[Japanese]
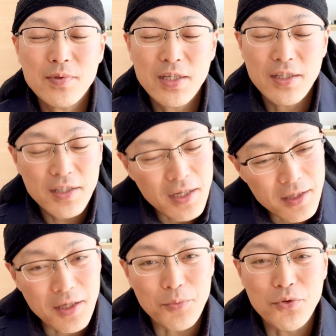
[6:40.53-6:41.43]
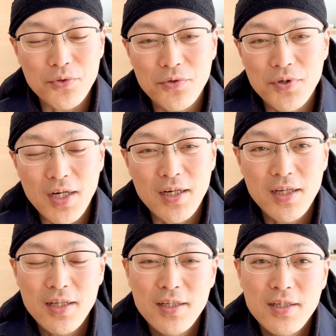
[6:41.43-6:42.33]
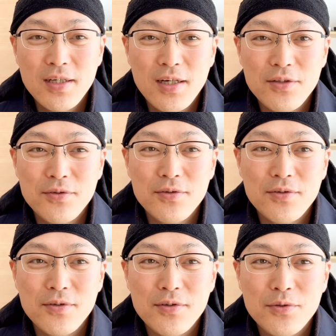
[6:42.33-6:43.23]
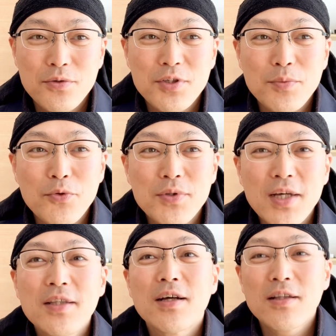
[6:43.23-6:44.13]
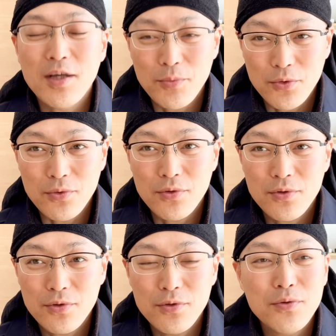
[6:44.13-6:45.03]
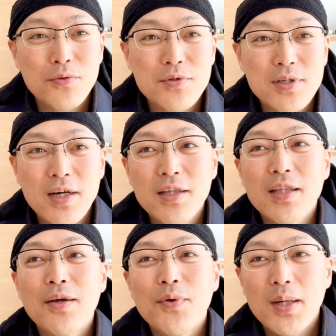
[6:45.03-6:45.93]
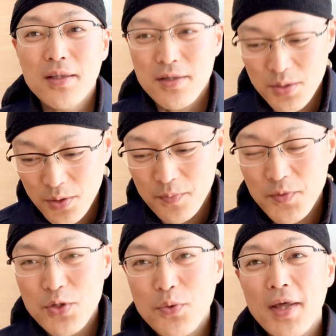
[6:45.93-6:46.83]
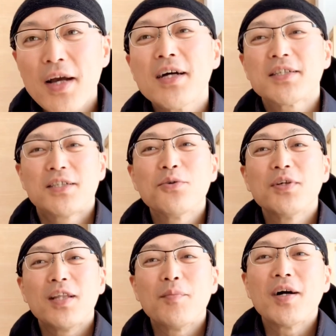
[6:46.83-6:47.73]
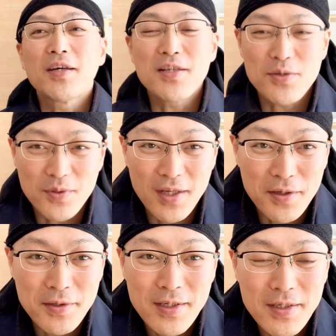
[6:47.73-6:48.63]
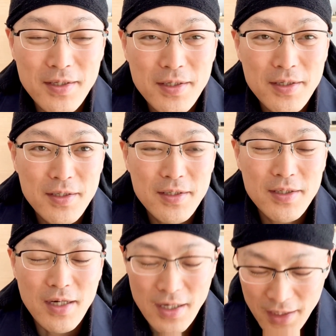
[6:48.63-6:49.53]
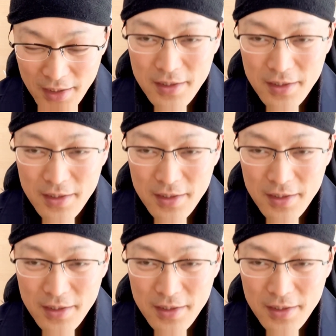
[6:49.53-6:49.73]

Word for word: 気にならないものっていうか、あの特に問題にならないものっていうのを使いたいわけですよ。それが白い生ハゲですよね。はい、